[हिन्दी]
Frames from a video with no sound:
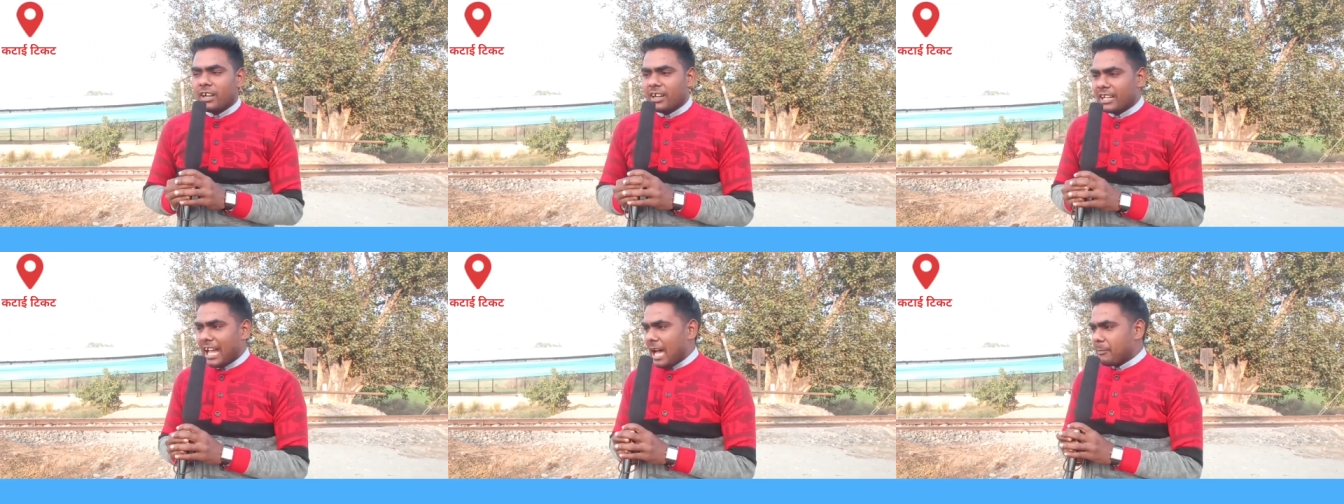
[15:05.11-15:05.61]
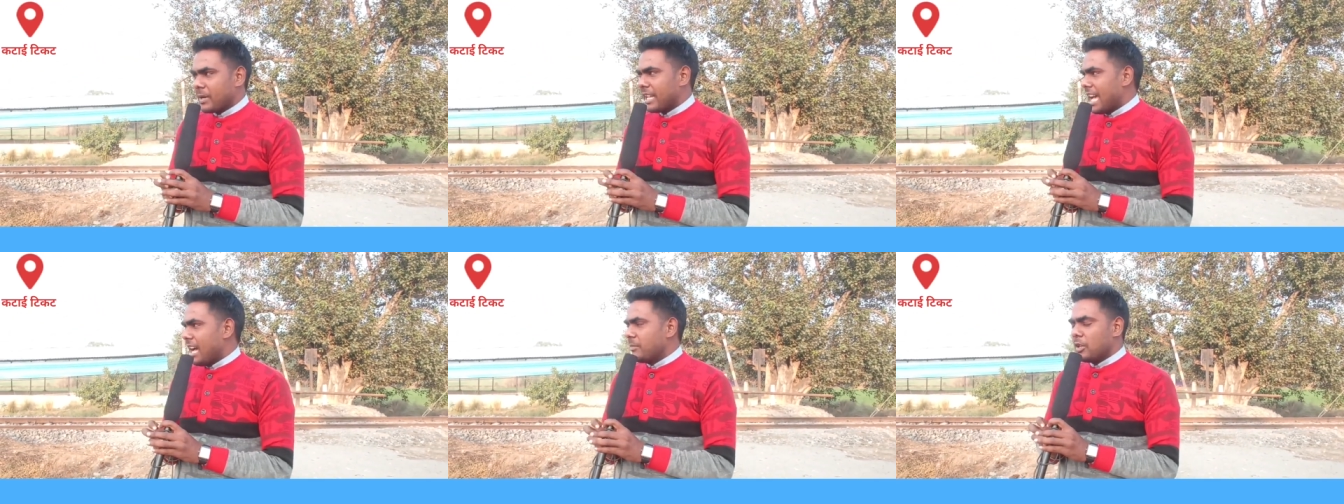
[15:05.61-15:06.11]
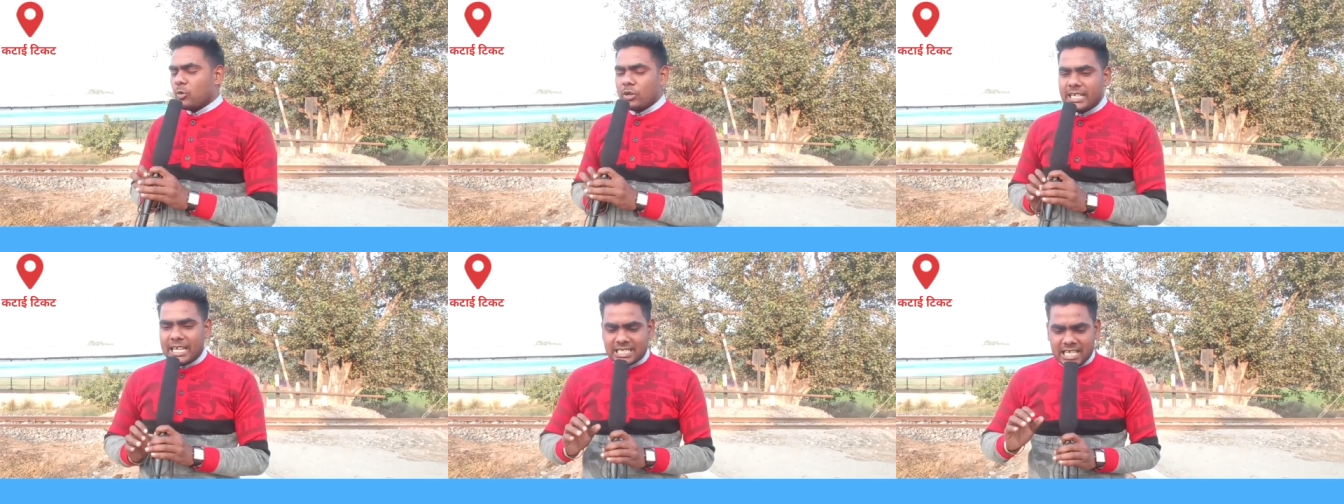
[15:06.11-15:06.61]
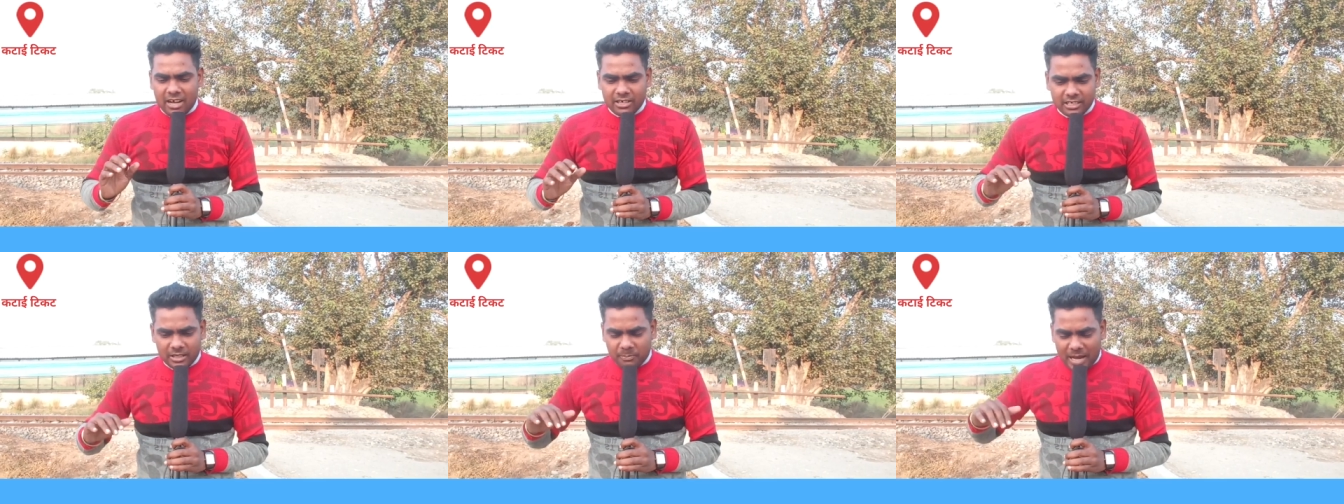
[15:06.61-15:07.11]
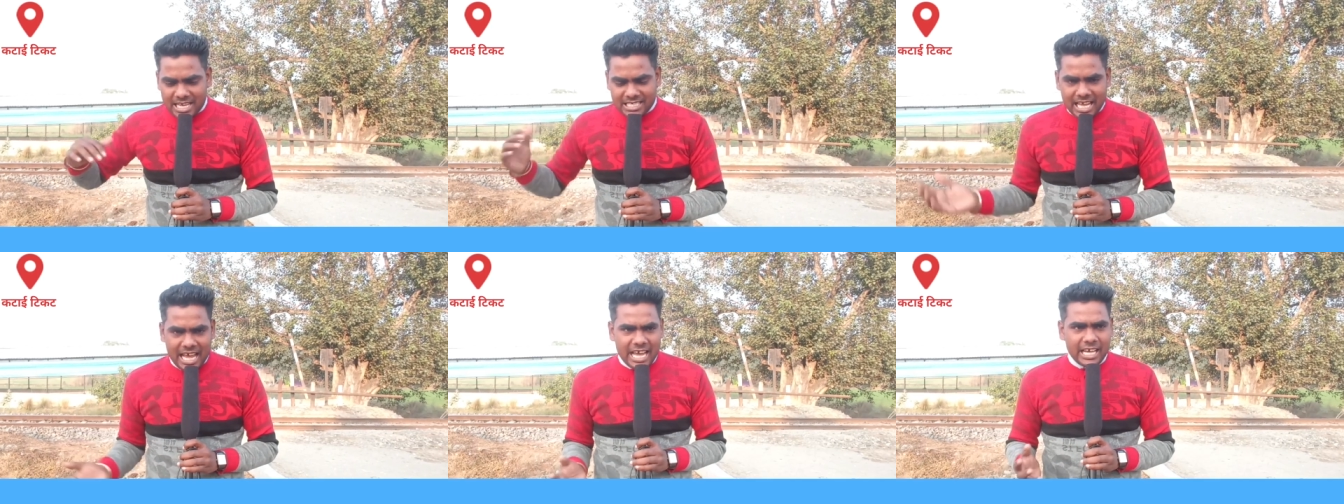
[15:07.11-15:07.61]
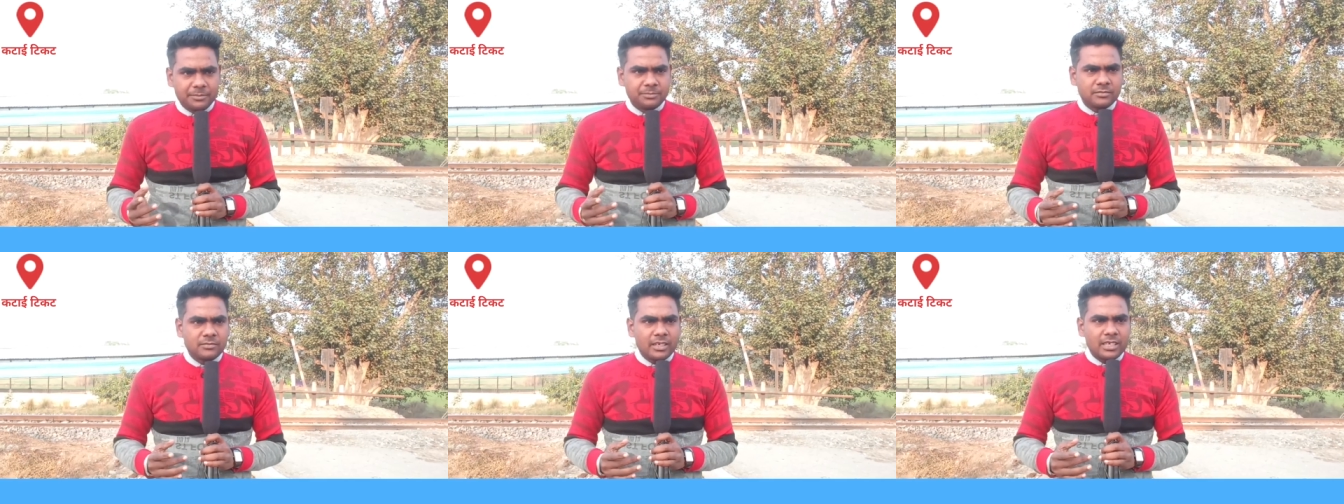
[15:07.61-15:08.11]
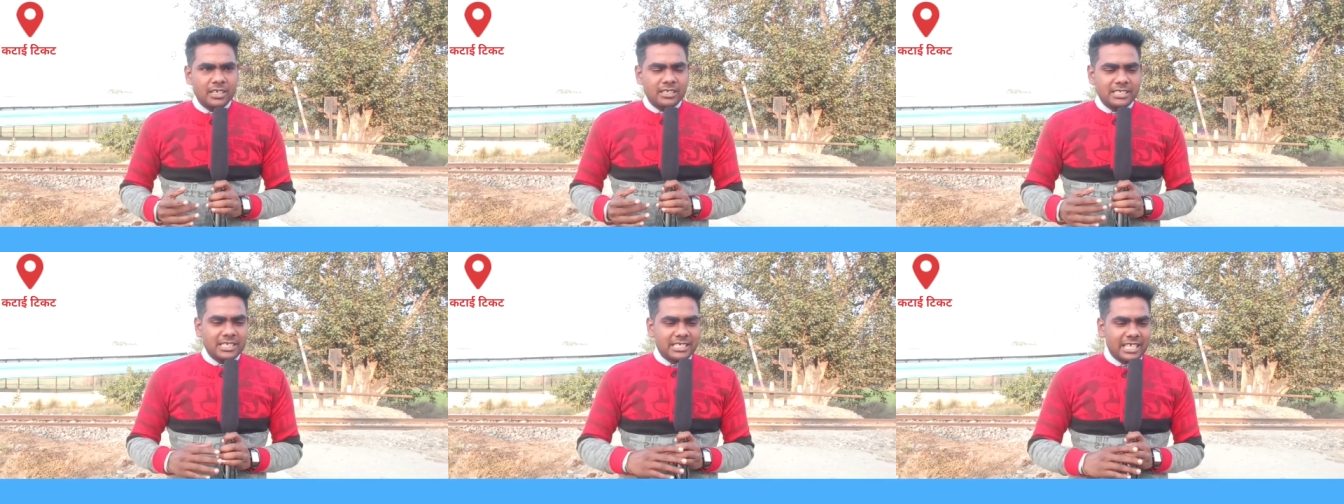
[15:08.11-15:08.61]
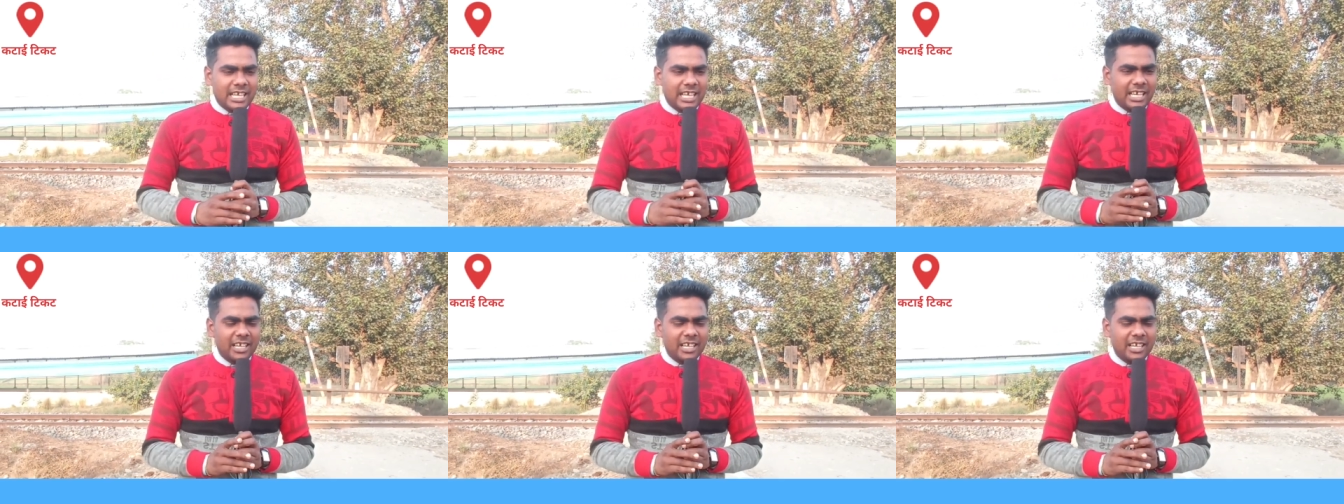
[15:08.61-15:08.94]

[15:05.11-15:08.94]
अगर आपके यहाँ भी कोई ऐसा अंडरपास है जिससे